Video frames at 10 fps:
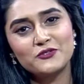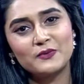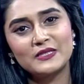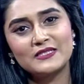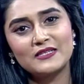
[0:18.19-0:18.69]

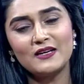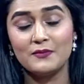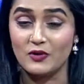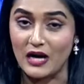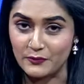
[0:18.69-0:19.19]
শুভেচ্ছা
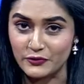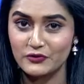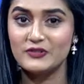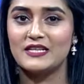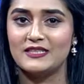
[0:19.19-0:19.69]
এবং
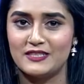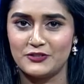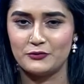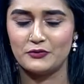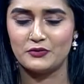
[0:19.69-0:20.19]
আমন্ত্রণ জানিয়ে
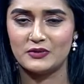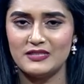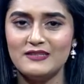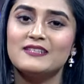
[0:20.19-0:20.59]
শুরু করছি